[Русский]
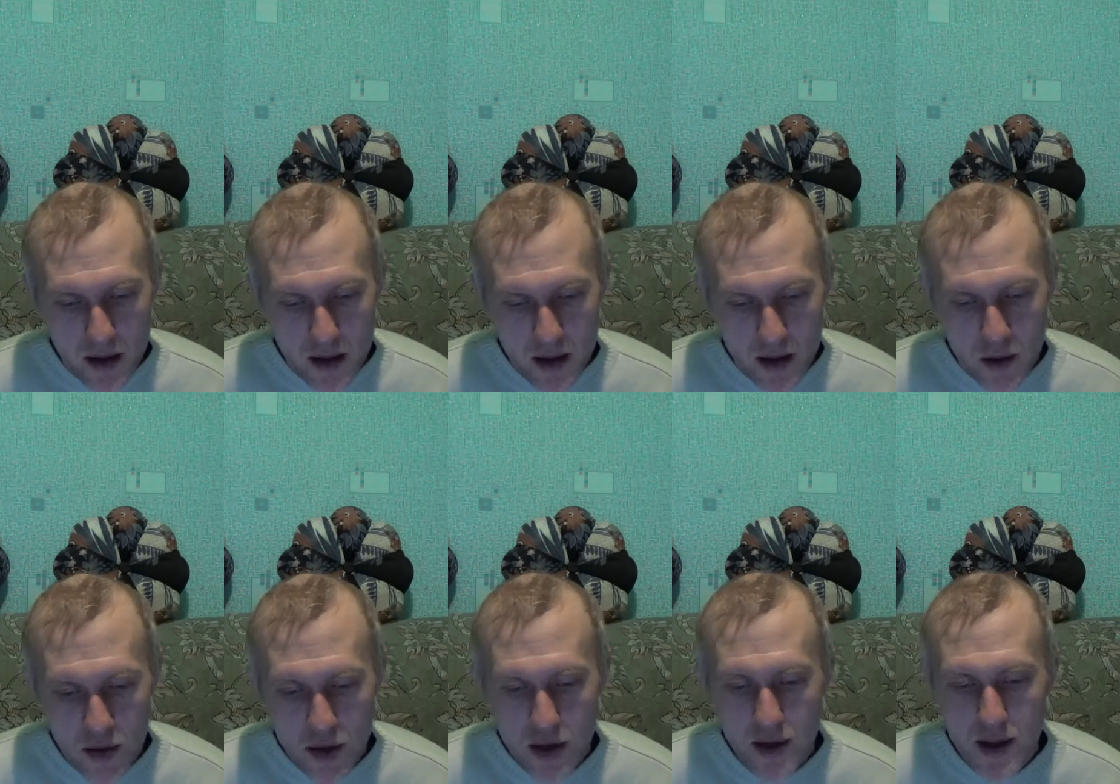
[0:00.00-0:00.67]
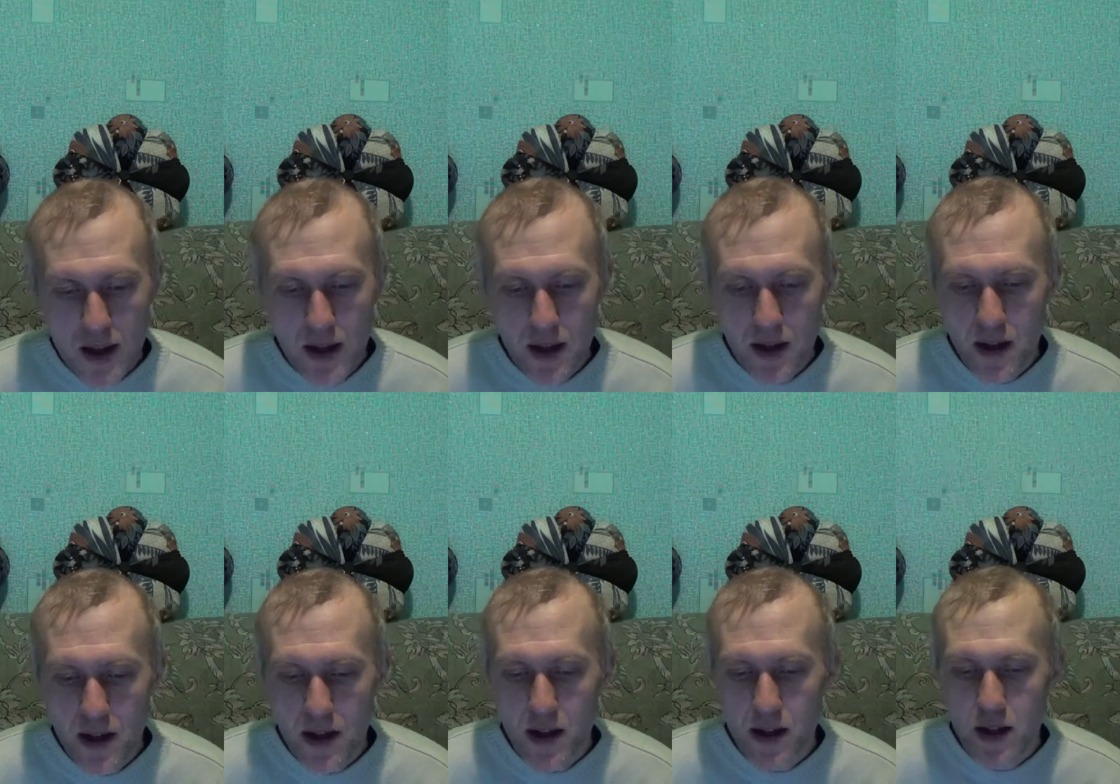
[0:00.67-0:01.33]
осуществление
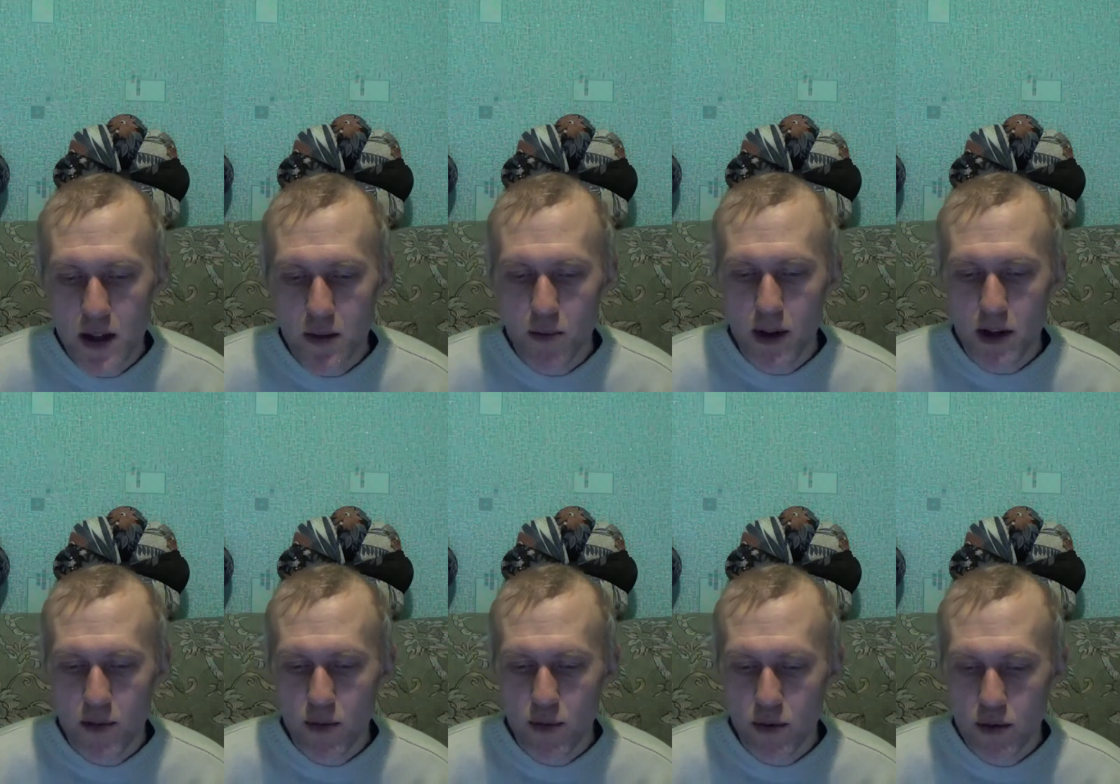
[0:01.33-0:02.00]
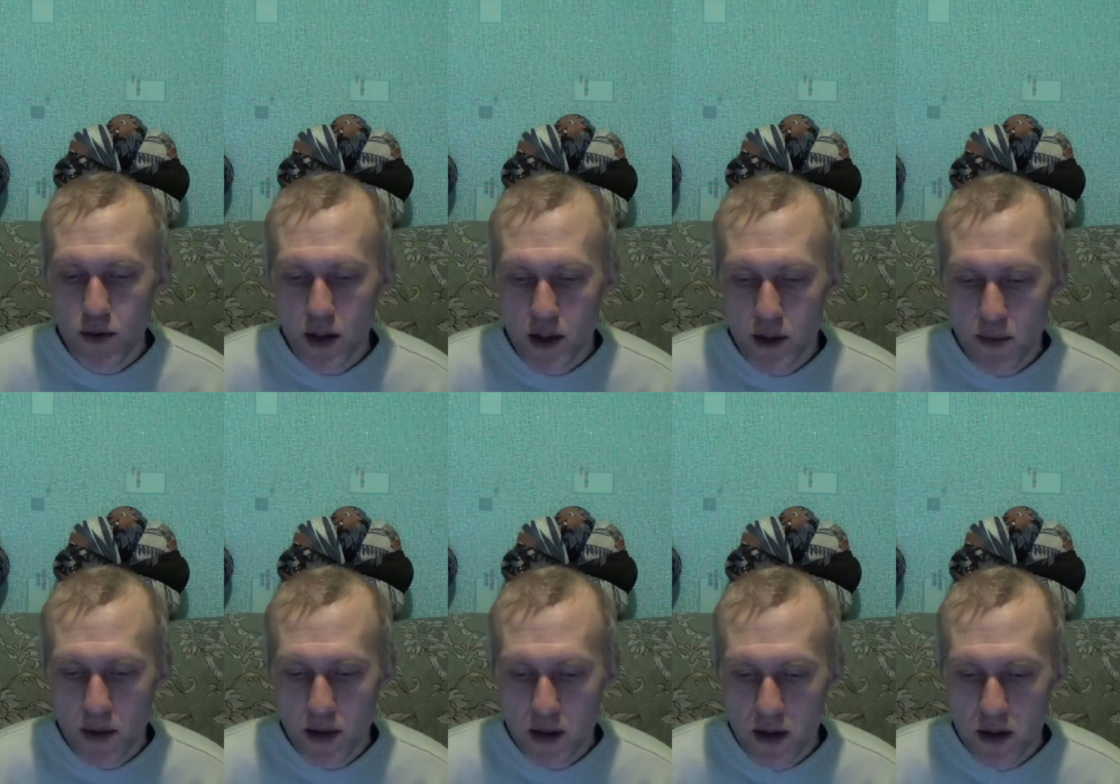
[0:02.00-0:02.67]
деятельности по сбору,
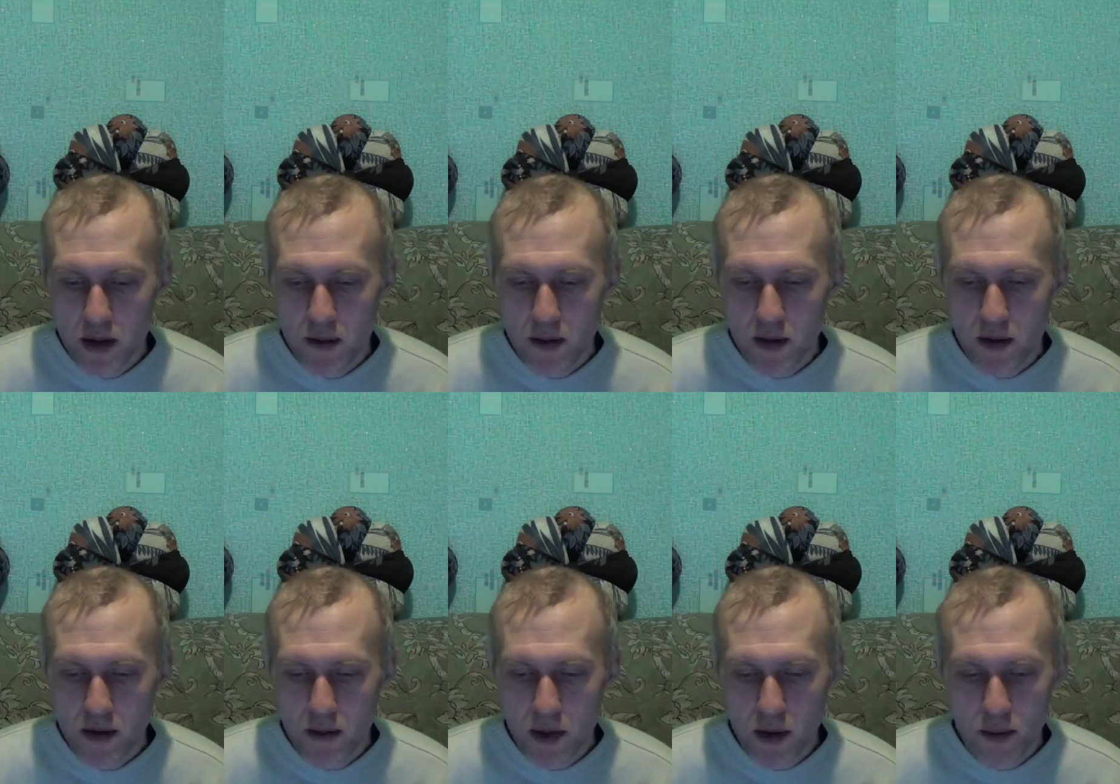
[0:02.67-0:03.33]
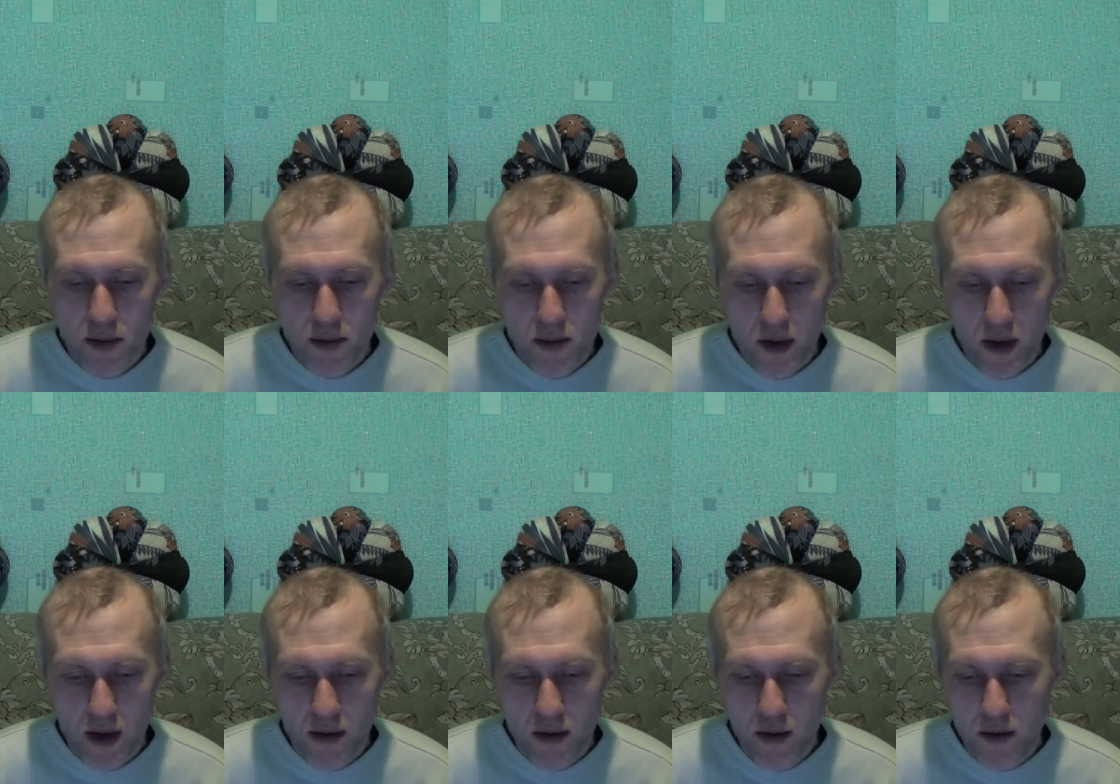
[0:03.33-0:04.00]
транспортированию,
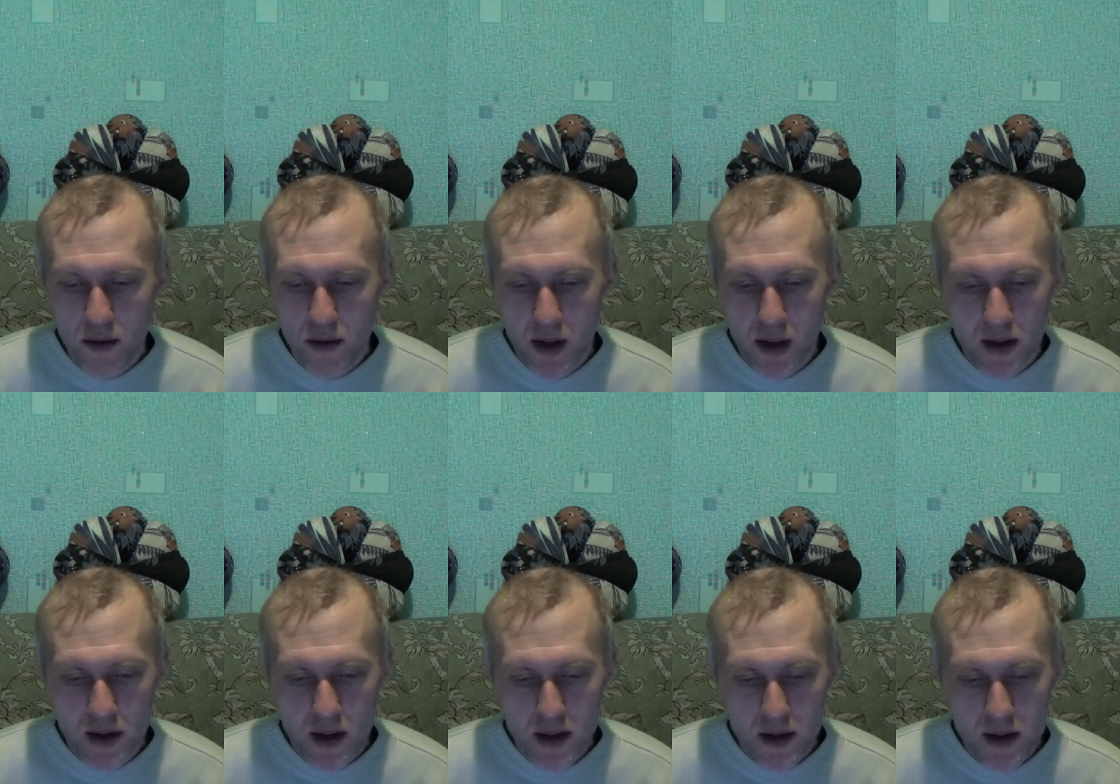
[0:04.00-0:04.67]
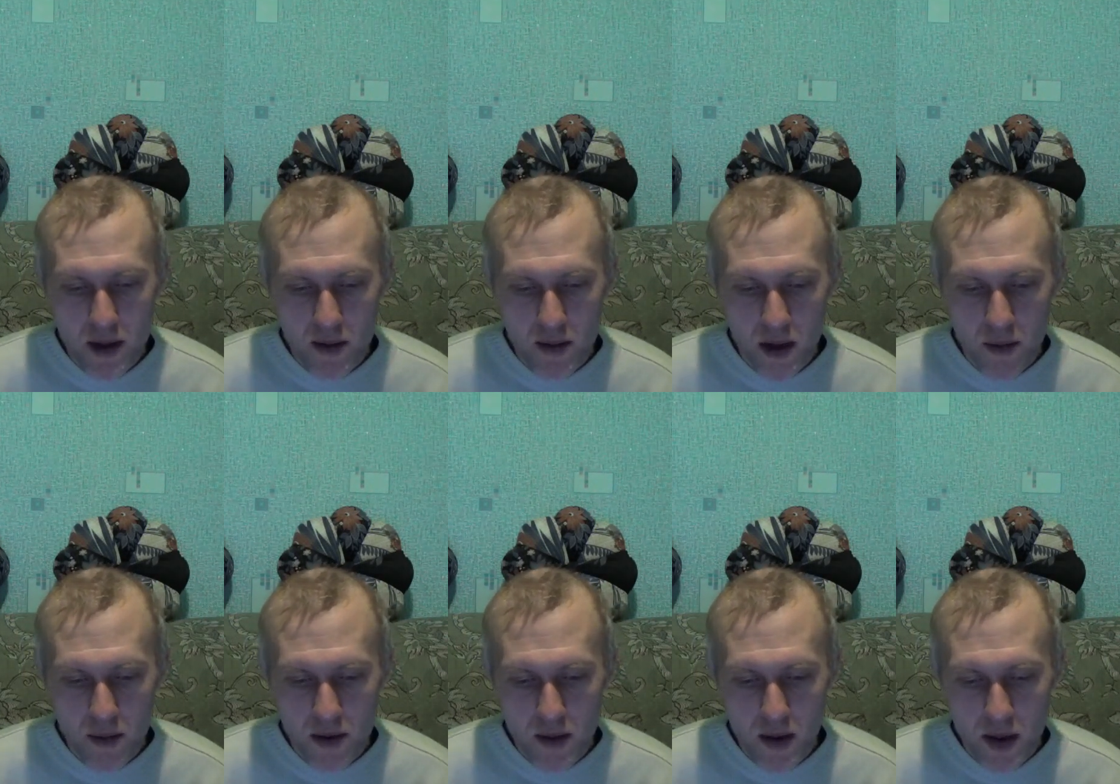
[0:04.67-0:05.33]
обработке, утилизации,
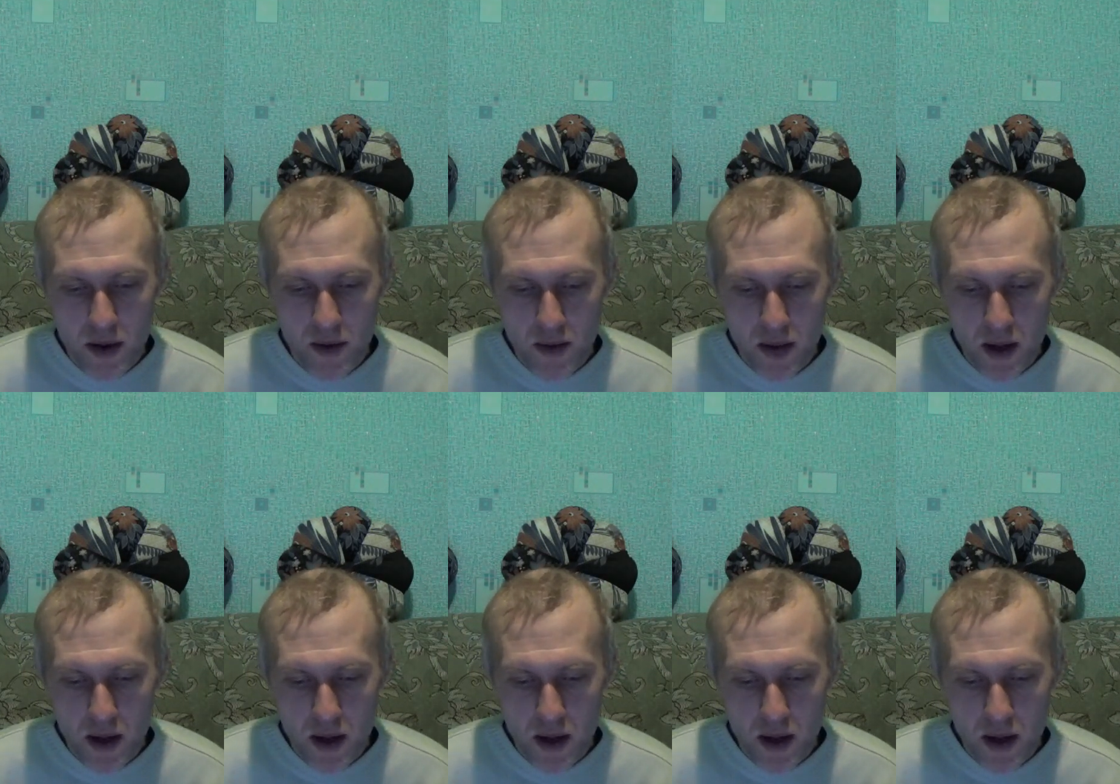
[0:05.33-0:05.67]
обезвреживанию,